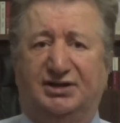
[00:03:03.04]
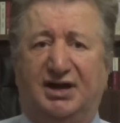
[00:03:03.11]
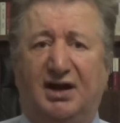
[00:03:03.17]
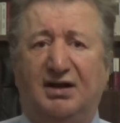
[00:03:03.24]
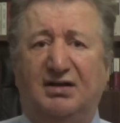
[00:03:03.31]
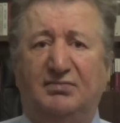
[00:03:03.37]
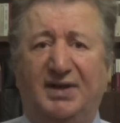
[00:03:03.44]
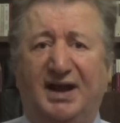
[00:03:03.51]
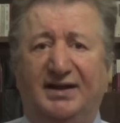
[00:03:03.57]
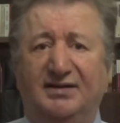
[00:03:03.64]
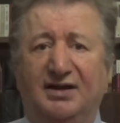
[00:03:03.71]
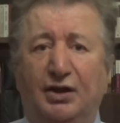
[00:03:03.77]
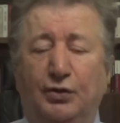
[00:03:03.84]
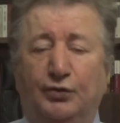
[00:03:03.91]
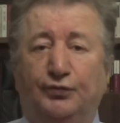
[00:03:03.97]
rağmen
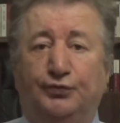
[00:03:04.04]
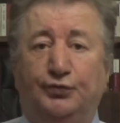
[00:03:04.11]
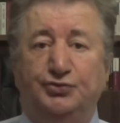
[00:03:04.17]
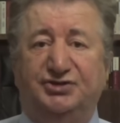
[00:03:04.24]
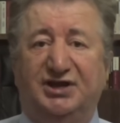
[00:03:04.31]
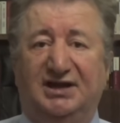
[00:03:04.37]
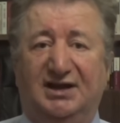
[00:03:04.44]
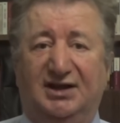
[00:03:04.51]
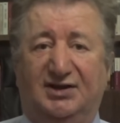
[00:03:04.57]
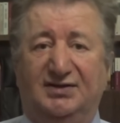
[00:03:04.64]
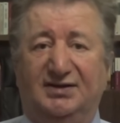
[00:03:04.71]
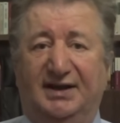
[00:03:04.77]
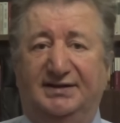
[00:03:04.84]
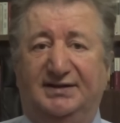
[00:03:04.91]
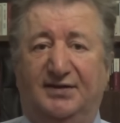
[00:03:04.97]

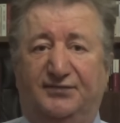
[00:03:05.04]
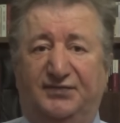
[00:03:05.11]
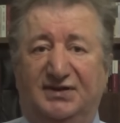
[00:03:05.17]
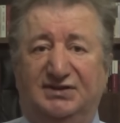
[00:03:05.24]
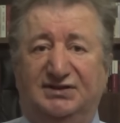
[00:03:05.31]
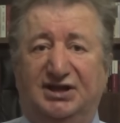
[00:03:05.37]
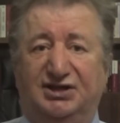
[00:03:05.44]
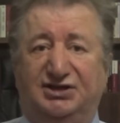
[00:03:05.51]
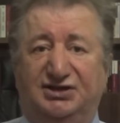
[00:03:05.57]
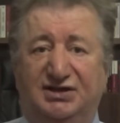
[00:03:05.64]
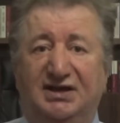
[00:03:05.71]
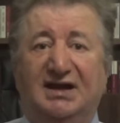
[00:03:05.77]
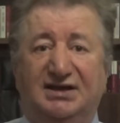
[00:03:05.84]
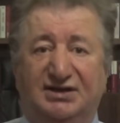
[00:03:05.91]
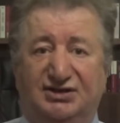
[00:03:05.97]
füzelerin
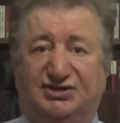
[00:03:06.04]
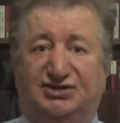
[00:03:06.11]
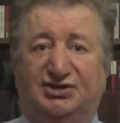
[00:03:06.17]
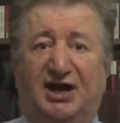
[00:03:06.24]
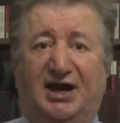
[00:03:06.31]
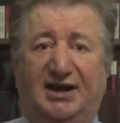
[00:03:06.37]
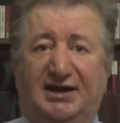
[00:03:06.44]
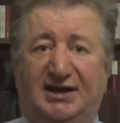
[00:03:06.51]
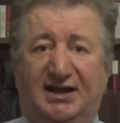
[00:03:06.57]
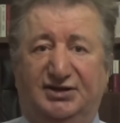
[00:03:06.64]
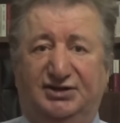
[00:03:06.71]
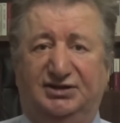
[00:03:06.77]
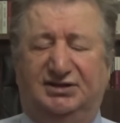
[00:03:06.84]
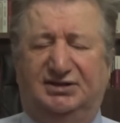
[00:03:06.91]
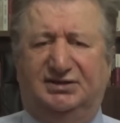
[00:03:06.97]
hedefindeki İsrail'e
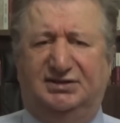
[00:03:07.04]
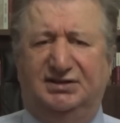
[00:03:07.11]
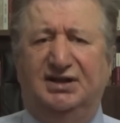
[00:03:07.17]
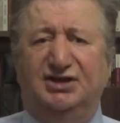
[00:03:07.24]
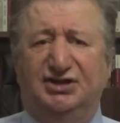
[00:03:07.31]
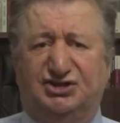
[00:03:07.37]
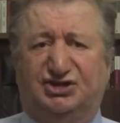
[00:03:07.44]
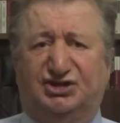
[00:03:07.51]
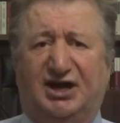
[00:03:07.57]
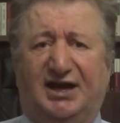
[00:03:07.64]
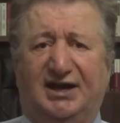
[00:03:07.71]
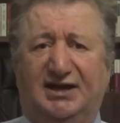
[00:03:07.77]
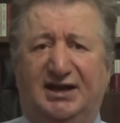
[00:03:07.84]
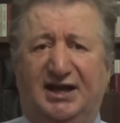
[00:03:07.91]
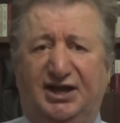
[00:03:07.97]
gitti,
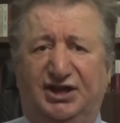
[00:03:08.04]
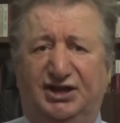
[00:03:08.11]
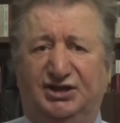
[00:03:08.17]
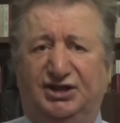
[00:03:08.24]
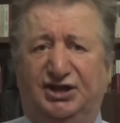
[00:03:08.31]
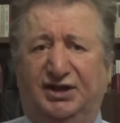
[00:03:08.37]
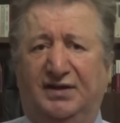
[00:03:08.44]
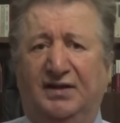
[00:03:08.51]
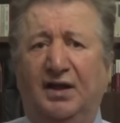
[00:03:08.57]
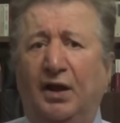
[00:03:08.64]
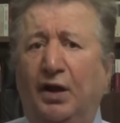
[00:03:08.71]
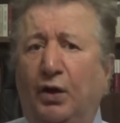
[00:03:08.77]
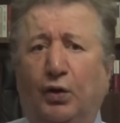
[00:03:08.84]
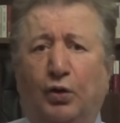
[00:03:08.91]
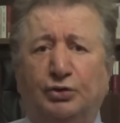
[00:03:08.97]
İsrail'e indi.
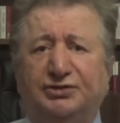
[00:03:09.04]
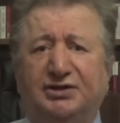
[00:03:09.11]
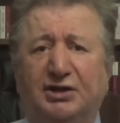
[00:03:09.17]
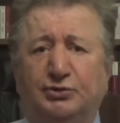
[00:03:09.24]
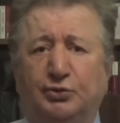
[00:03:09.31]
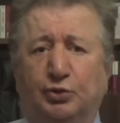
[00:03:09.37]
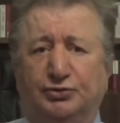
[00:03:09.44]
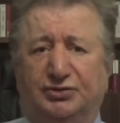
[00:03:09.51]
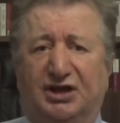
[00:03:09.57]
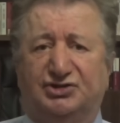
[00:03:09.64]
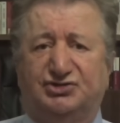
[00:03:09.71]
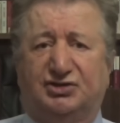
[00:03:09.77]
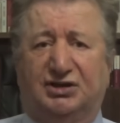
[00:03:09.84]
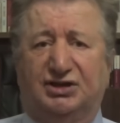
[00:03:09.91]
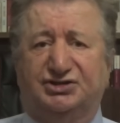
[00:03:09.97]
Orta Doğu'da
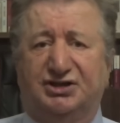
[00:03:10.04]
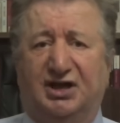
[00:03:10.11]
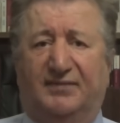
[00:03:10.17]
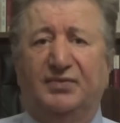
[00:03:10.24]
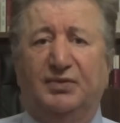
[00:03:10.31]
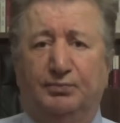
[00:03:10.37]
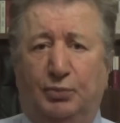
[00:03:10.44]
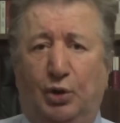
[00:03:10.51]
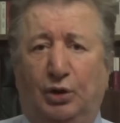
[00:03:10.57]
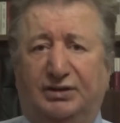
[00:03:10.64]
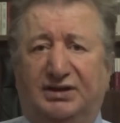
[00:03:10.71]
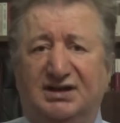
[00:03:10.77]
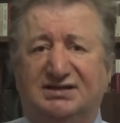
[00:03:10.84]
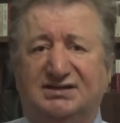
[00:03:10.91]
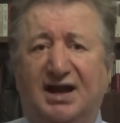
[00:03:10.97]
çıkacak
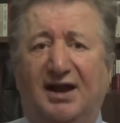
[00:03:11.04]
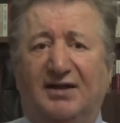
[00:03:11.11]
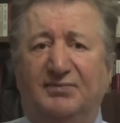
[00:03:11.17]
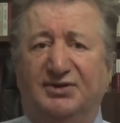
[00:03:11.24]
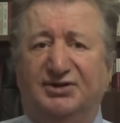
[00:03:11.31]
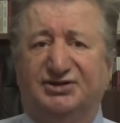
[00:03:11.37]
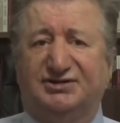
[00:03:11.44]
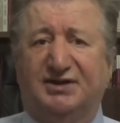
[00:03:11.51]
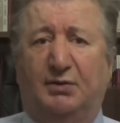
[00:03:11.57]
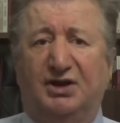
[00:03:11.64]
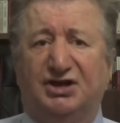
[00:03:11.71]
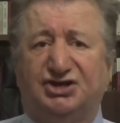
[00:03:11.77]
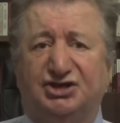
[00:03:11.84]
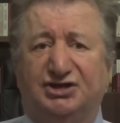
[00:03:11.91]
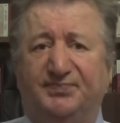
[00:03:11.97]
bölgesel bir
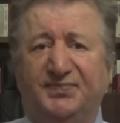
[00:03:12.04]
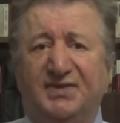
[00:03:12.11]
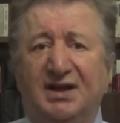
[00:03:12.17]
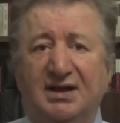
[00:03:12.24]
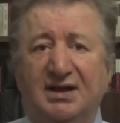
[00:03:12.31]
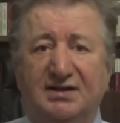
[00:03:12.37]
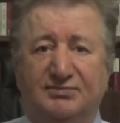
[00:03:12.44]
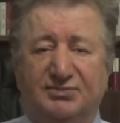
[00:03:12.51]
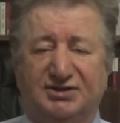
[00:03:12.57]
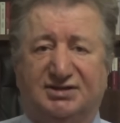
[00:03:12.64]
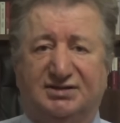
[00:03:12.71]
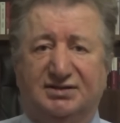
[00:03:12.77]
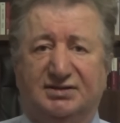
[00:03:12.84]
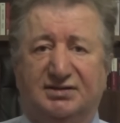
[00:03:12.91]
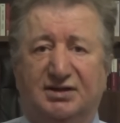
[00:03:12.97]
savaşın
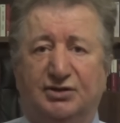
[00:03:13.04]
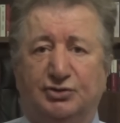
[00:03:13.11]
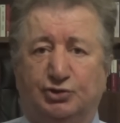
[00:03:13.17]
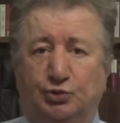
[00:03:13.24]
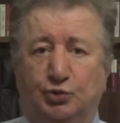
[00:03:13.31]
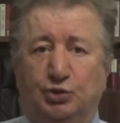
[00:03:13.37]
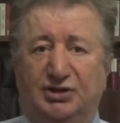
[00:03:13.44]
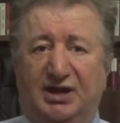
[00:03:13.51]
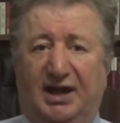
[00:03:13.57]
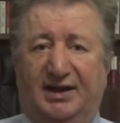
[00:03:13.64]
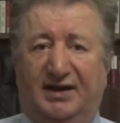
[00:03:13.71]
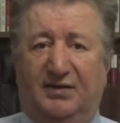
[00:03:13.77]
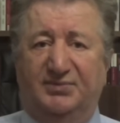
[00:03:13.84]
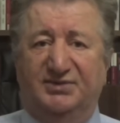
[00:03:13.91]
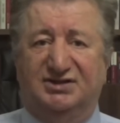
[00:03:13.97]
Mısır, Suudi
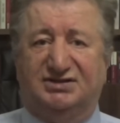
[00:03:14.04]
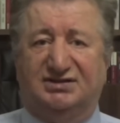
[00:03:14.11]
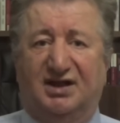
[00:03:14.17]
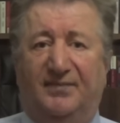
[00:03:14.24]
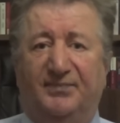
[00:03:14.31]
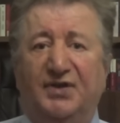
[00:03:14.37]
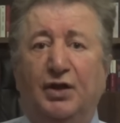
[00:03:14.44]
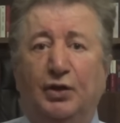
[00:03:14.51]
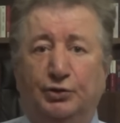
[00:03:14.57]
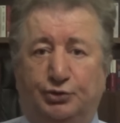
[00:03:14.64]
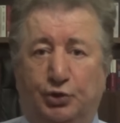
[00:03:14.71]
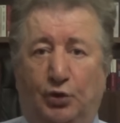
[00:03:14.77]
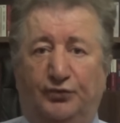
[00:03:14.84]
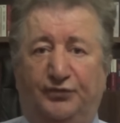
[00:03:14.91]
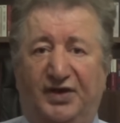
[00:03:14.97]
Arabistan,
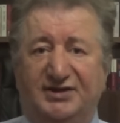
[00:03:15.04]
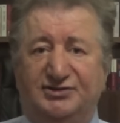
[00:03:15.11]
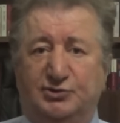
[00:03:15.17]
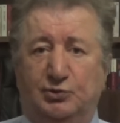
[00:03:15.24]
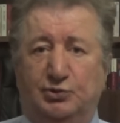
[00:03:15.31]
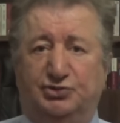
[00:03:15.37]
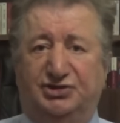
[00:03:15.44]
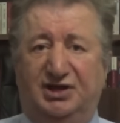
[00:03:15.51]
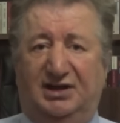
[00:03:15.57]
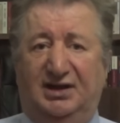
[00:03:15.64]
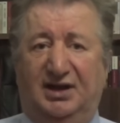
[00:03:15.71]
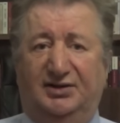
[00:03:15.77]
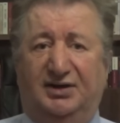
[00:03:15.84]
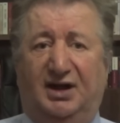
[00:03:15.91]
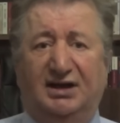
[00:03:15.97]
Körfez
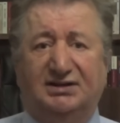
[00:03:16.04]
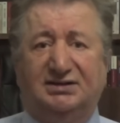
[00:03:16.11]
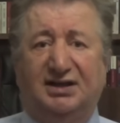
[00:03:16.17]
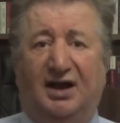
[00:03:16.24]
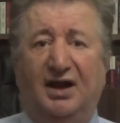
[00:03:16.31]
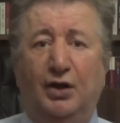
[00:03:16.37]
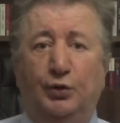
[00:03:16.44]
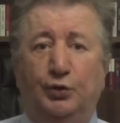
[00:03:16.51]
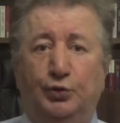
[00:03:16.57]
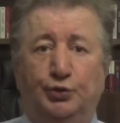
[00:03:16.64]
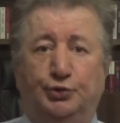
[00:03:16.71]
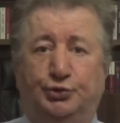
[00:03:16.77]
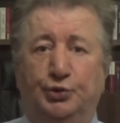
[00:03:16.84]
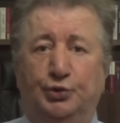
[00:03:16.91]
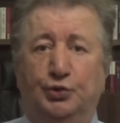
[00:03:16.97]
ülkeleri hatta
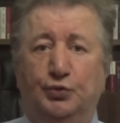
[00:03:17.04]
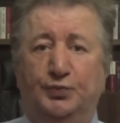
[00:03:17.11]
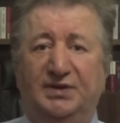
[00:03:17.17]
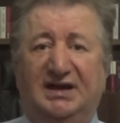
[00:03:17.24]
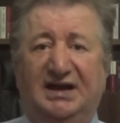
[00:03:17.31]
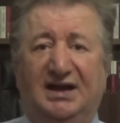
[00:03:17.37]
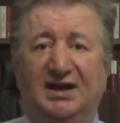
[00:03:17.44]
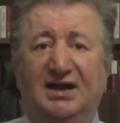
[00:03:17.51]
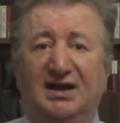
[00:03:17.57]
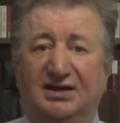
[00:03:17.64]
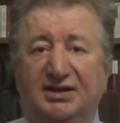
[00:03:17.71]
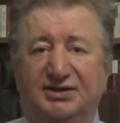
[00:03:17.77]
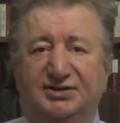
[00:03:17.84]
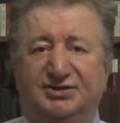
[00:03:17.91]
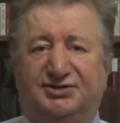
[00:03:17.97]
Ürdün'ü bile
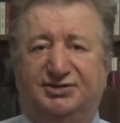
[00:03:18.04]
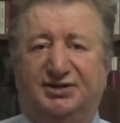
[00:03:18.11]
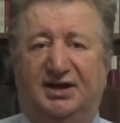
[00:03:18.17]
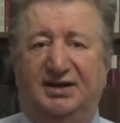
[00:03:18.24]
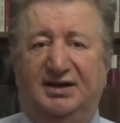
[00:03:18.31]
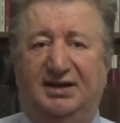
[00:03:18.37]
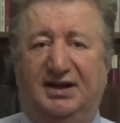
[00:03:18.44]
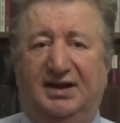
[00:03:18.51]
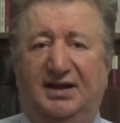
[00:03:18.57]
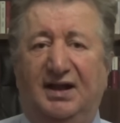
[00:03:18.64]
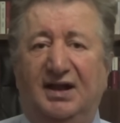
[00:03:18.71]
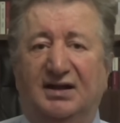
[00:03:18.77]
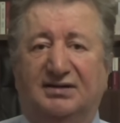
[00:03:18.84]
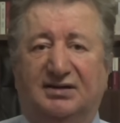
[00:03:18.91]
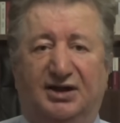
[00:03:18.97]
İsrail'le
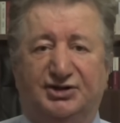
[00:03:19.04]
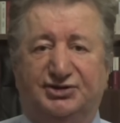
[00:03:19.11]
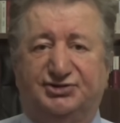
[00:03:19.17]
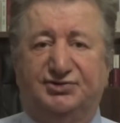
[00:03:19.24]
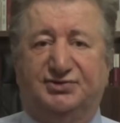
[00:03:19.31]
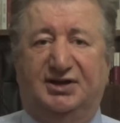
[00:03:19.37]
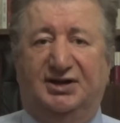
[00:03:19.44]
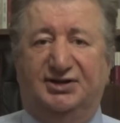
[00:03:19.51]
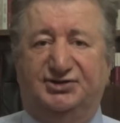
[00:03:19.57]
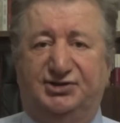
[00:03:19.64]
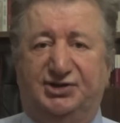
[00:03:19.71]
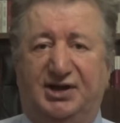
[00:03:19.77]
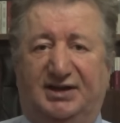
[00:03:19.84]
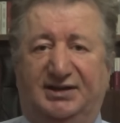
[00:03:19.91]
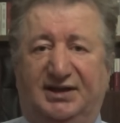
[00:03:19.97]
karşı
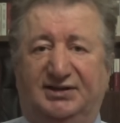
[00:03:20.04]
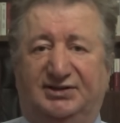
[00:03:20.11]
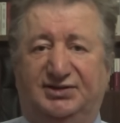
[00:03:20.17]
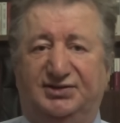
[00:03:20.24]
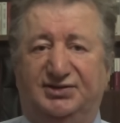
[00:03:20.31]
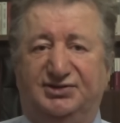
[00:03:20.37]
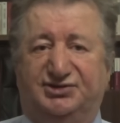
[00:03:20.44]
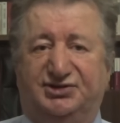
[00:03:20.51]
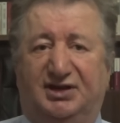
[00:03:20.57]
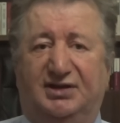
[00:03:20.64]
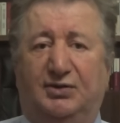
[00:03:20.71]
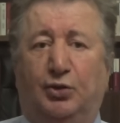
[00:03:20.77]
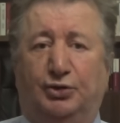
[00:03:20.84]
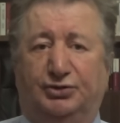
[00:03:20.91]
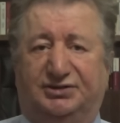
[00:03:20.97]
karşıya getireceği
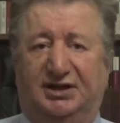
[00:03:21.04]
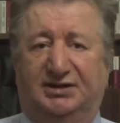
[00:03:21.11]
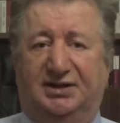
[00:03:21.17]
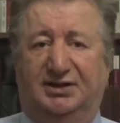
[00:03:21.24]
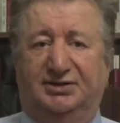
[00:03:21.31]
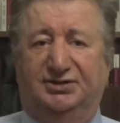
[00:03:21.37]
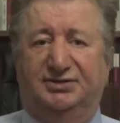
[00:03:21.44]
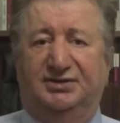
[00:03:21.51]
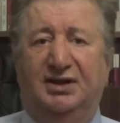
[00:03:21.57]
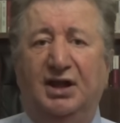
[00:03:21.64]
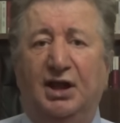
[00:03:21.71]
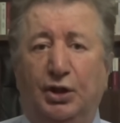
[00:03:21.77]
ortadadır.